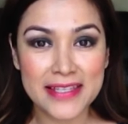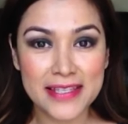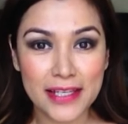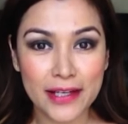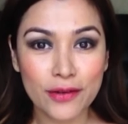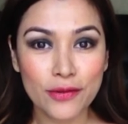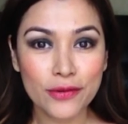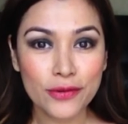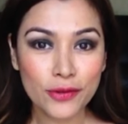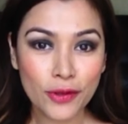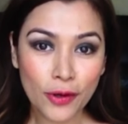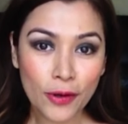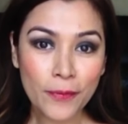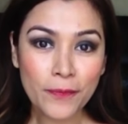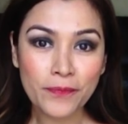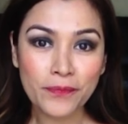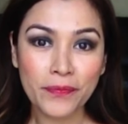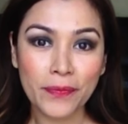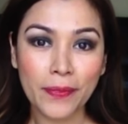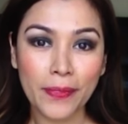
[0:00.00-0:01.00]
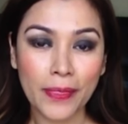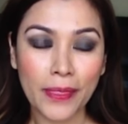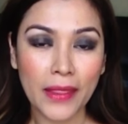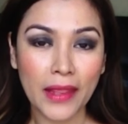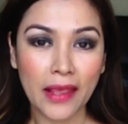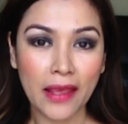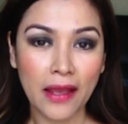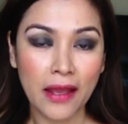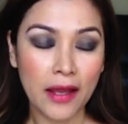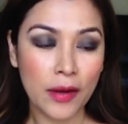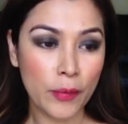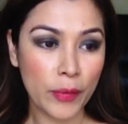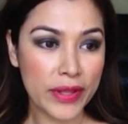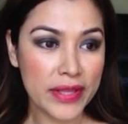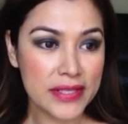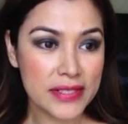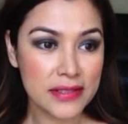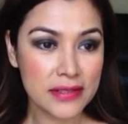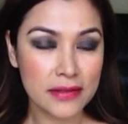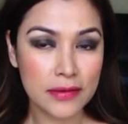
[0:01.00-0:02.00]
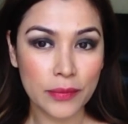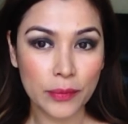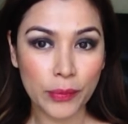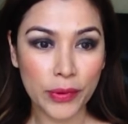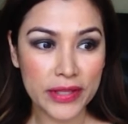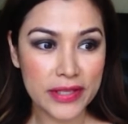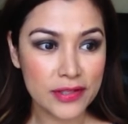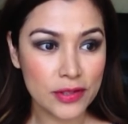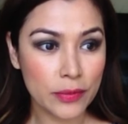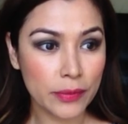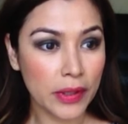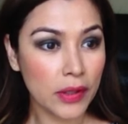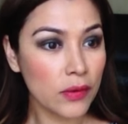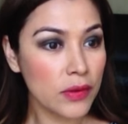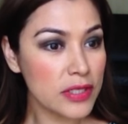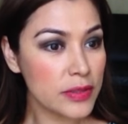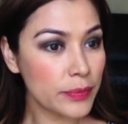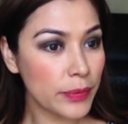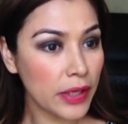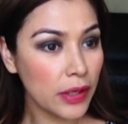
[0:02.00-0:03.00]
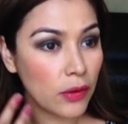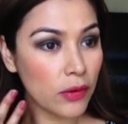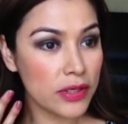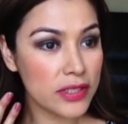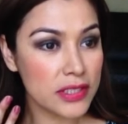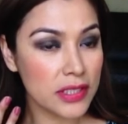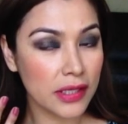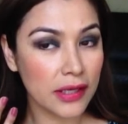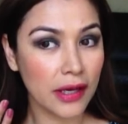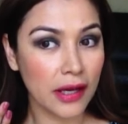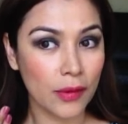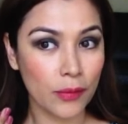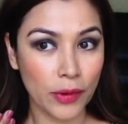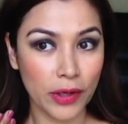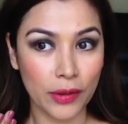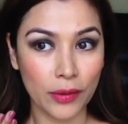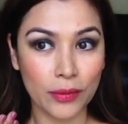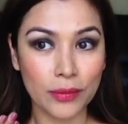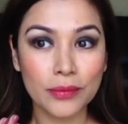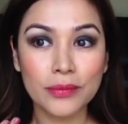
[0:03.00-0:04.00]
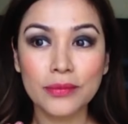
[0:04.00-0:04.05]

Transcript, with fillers: Segundo, puedes tomar un espejo y checar, bueno,